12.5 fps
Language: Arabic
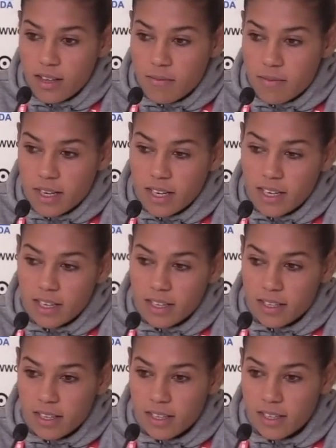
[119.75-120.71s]
من خلال
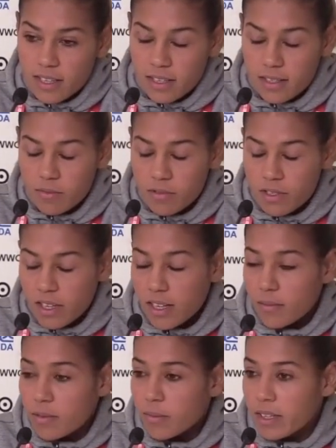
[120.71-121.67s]
نحن
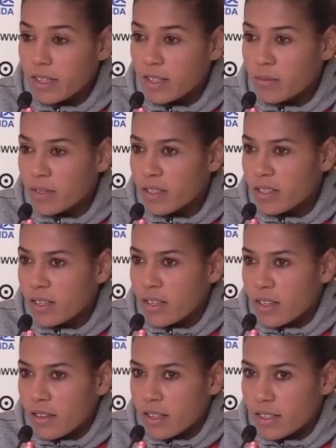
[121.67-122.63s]
المنتخب المغربي
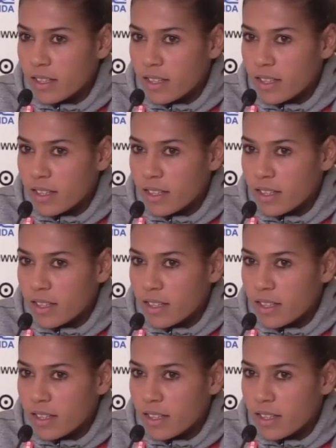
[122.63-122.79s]
هذه